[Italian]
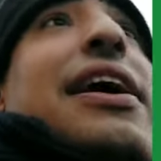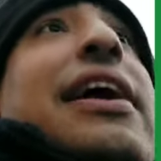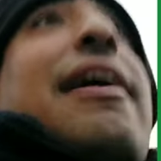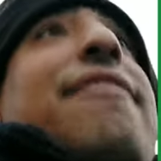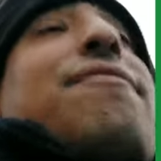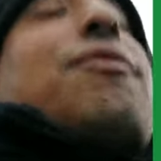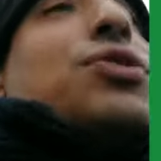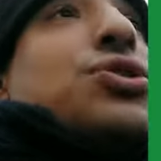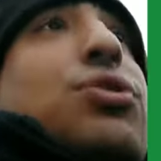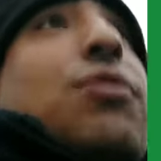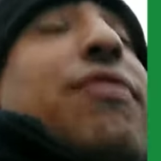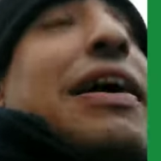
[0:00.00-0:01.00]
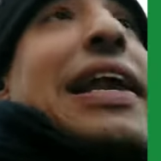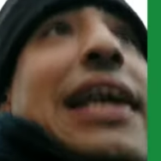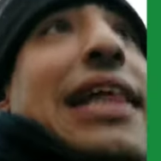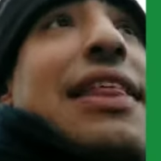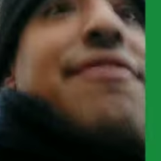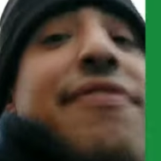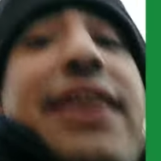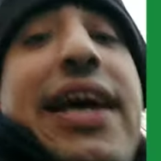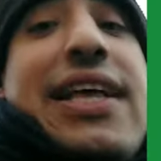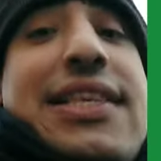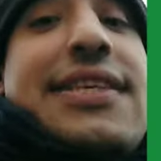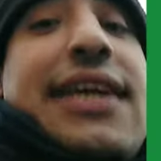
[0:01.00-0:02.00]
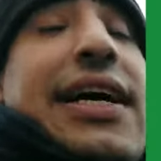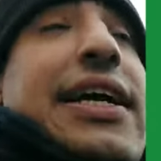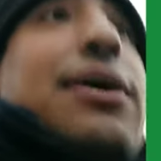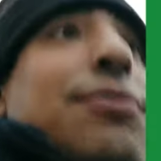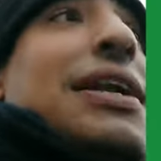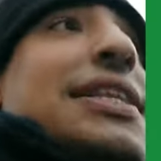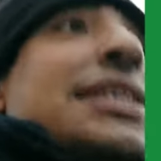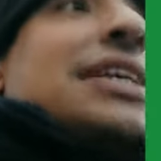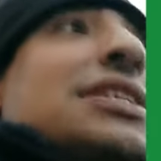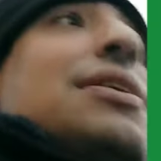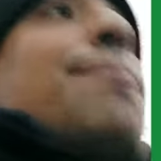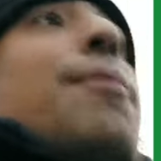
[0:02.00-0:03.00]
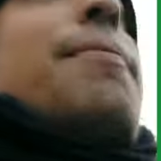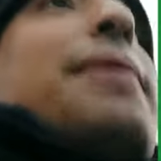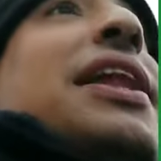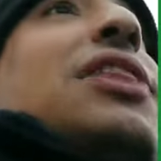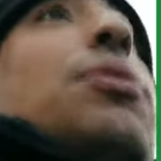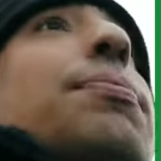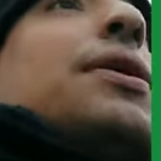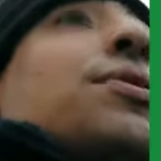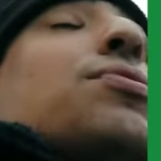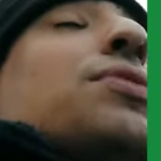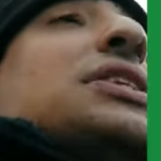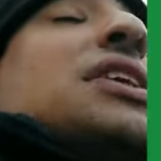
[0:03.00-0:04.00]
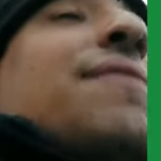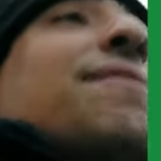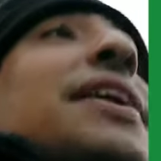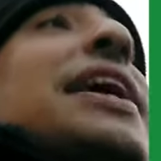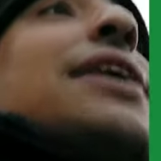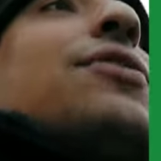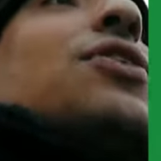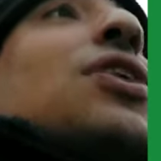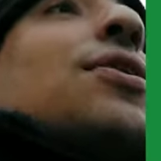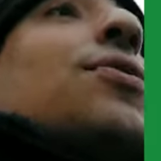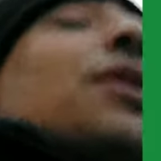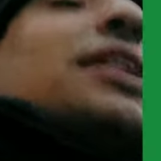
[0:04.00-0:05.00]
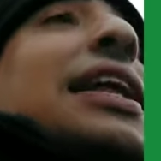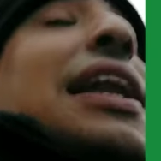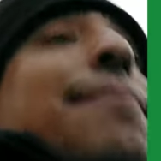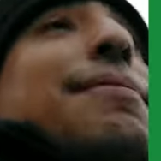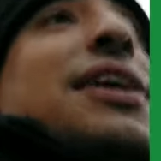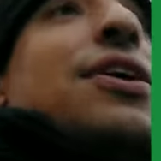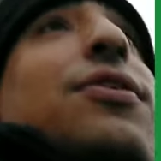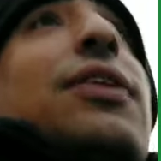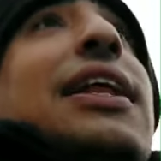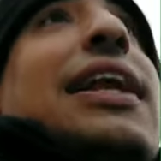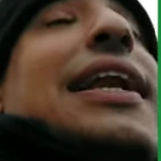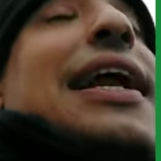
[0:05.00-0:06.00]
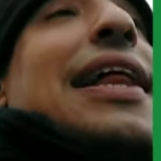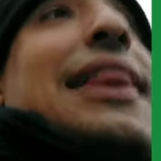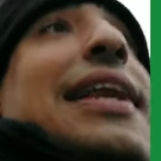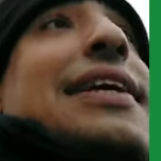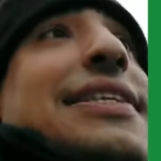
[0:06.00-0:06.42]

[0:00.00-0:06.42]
che possono fare la differenza in qualsiasi momento. Per cui servirà ancora una volta la miglior ternana della